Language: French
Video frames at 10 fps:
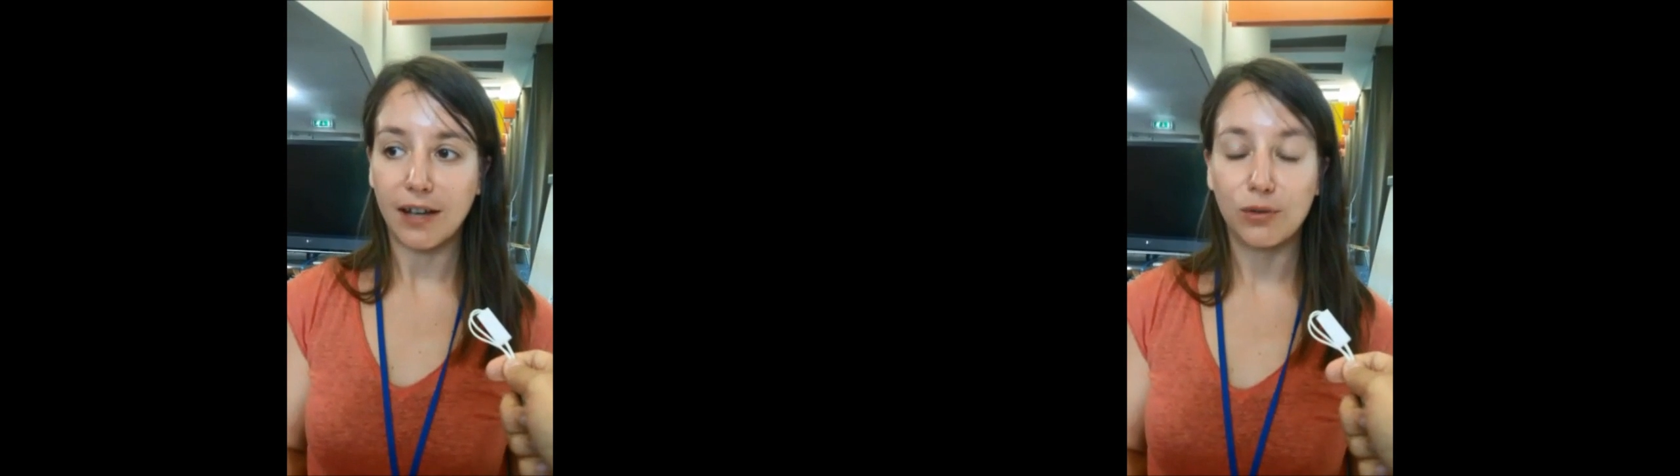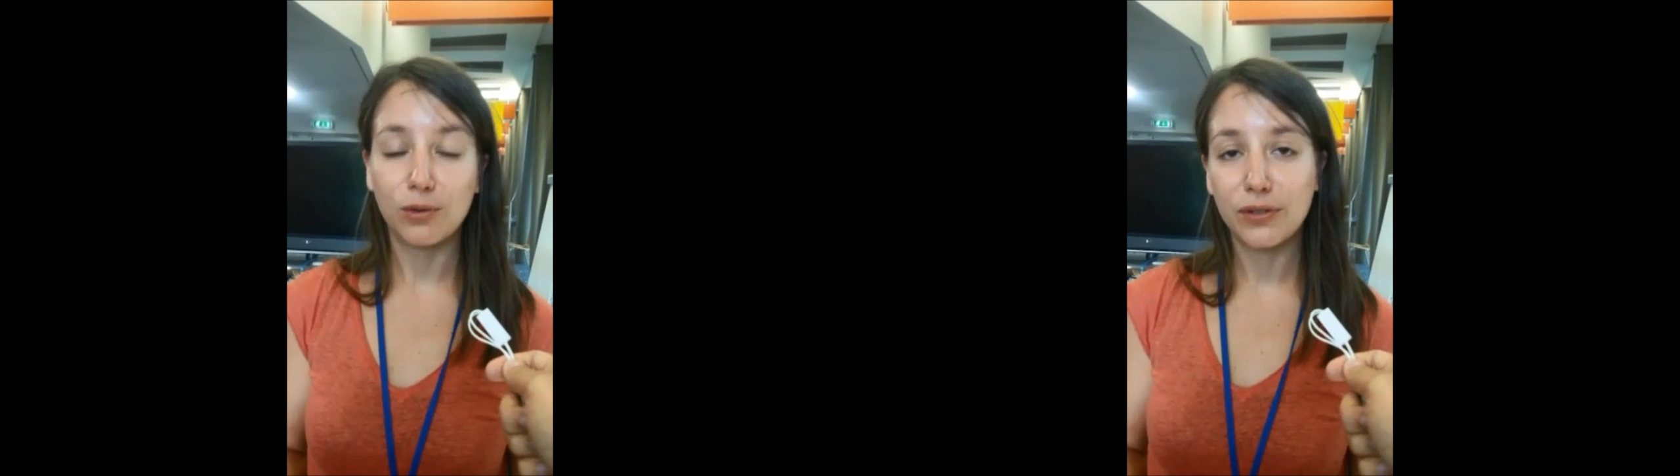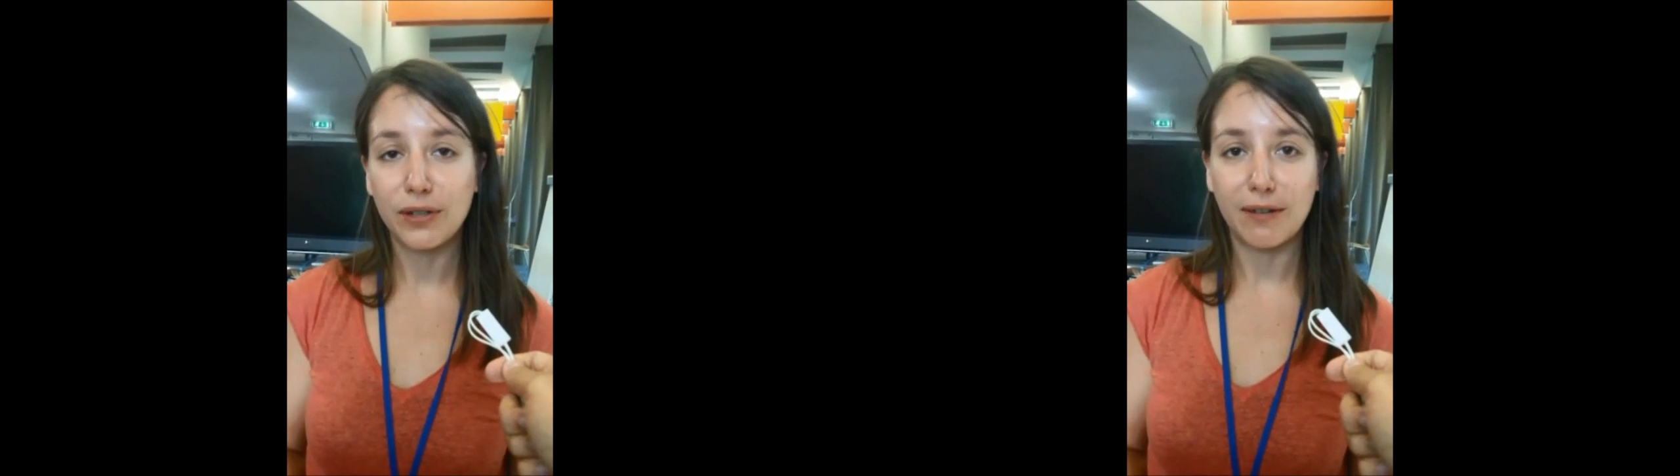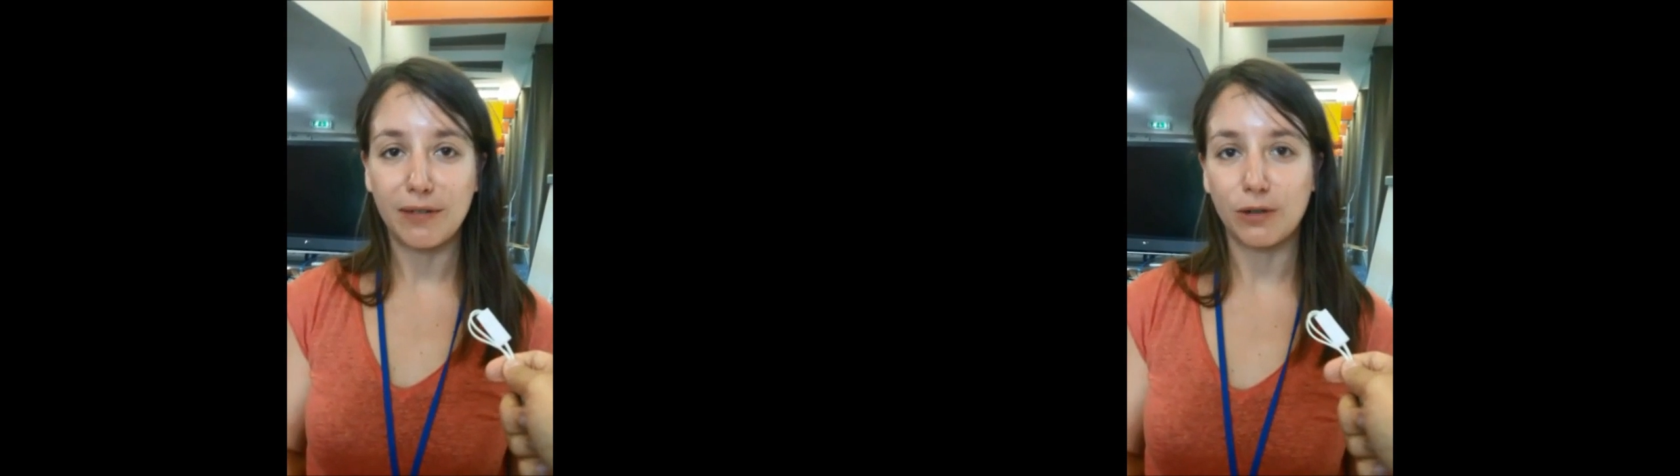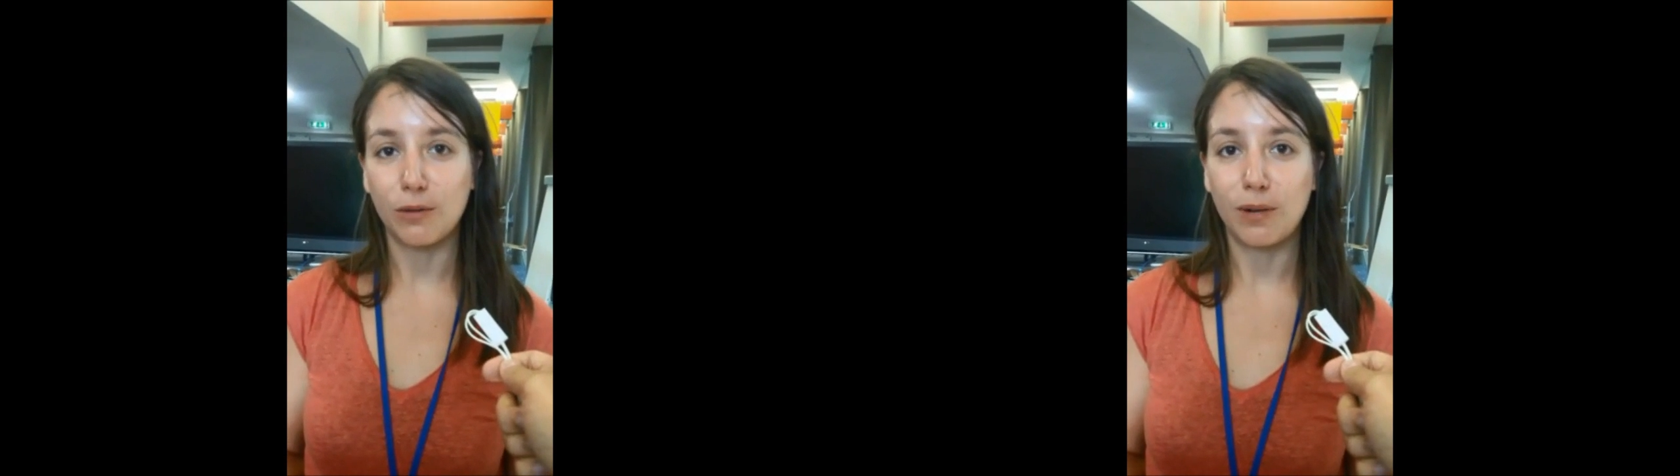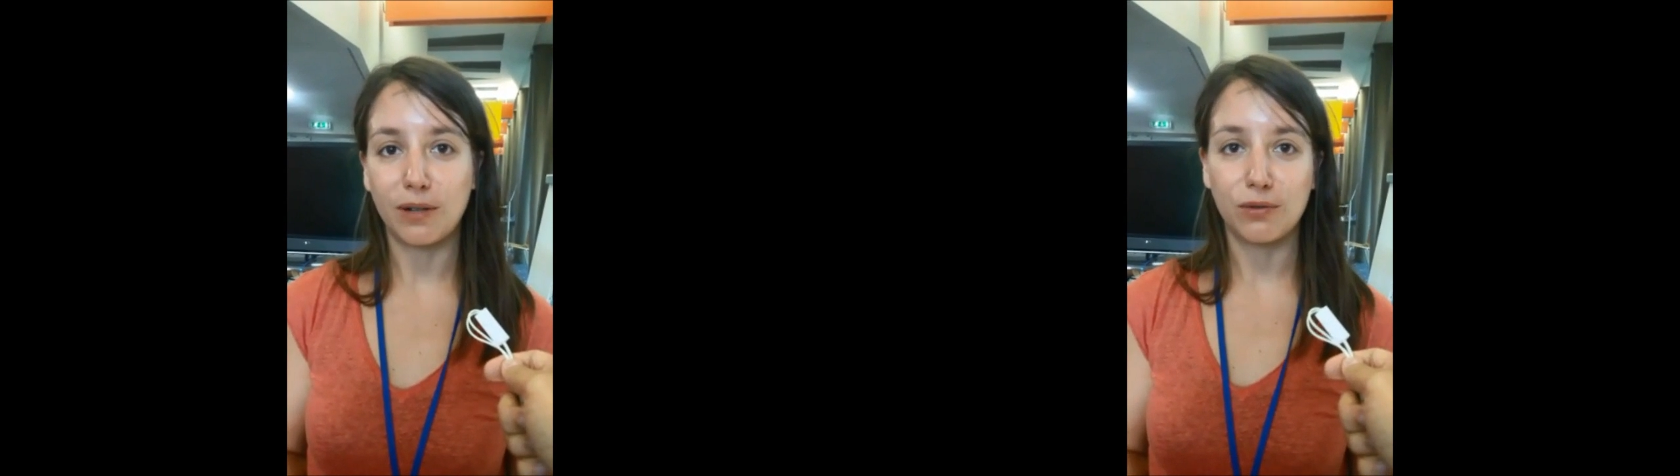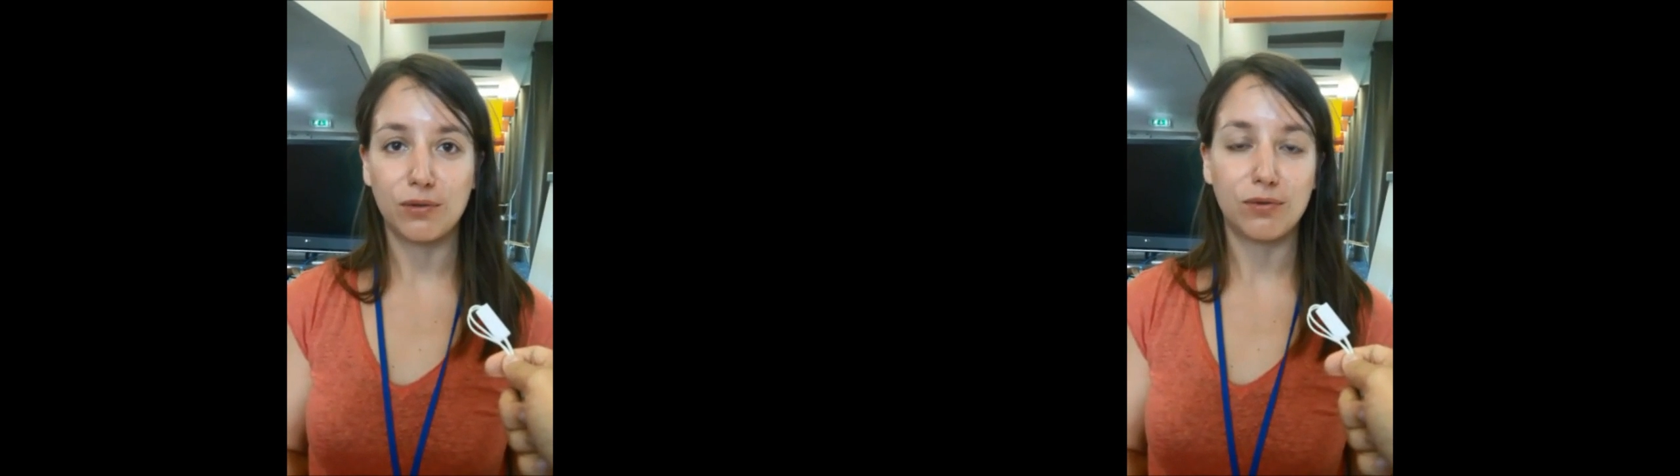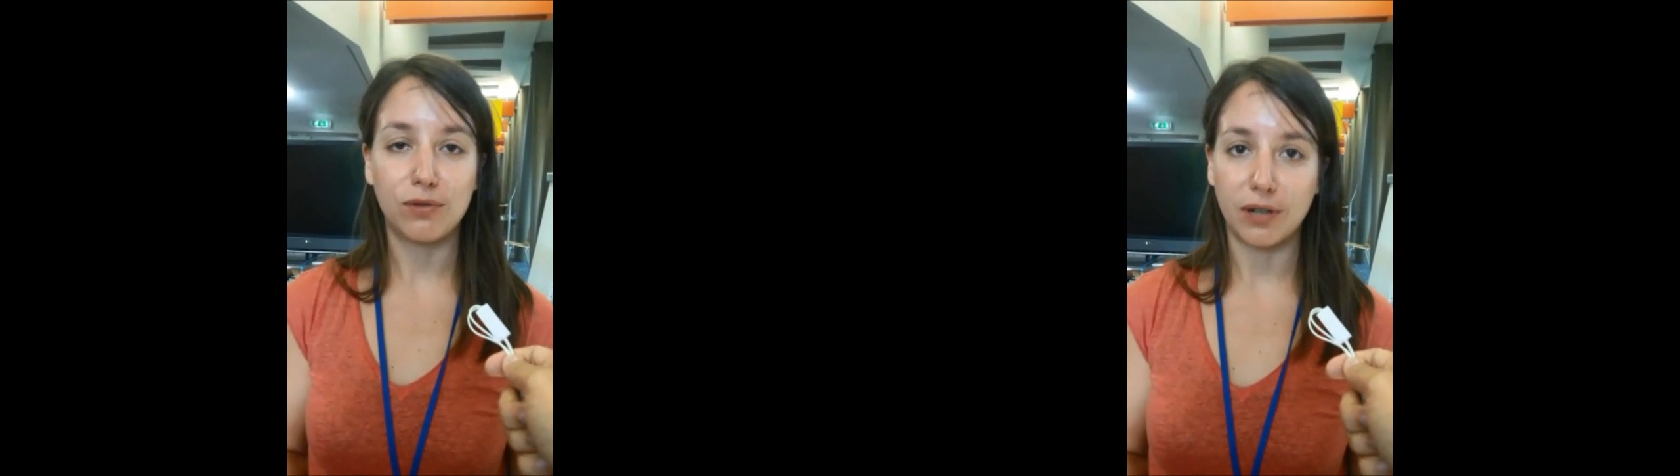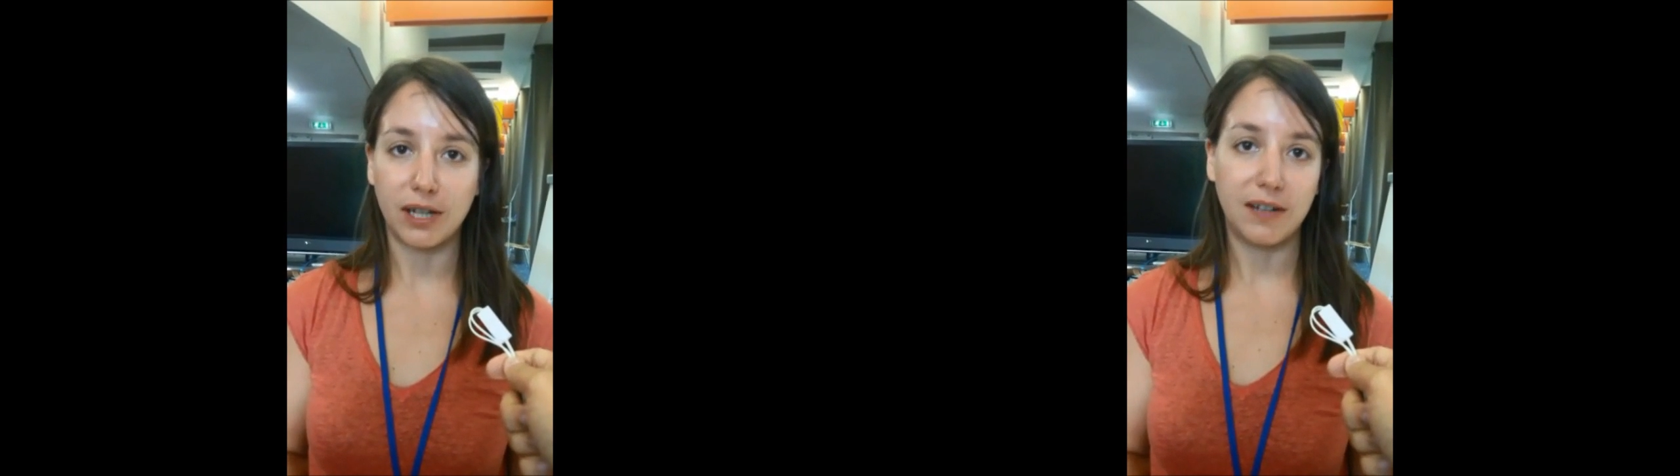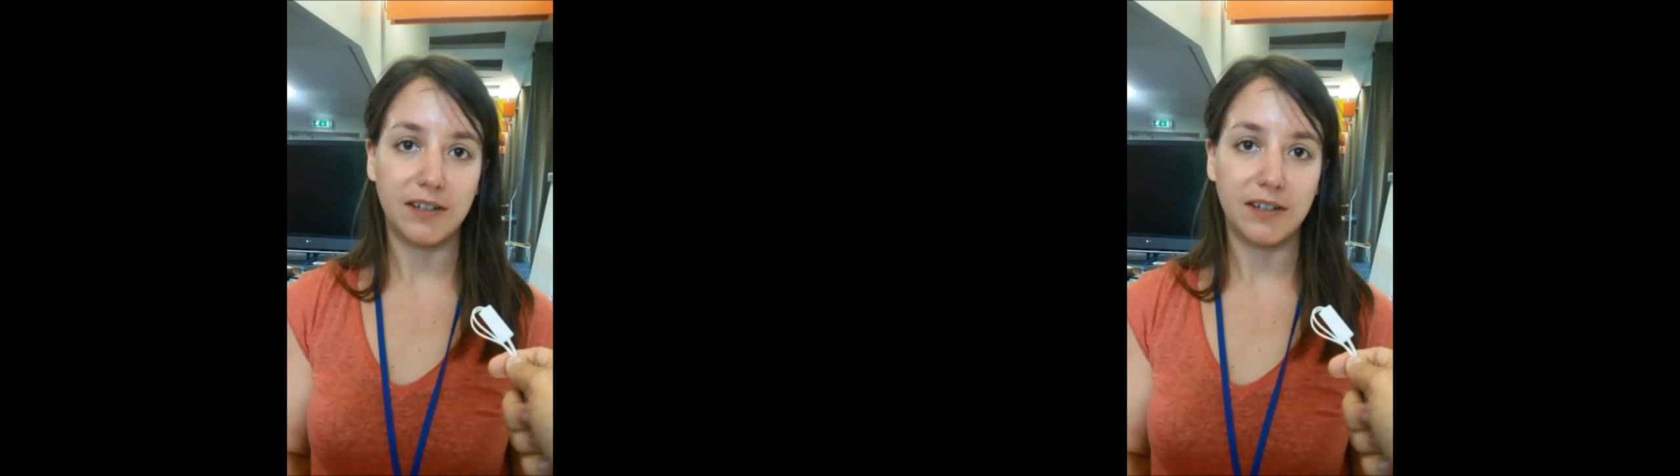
dossier avec euh, plein de tutoriels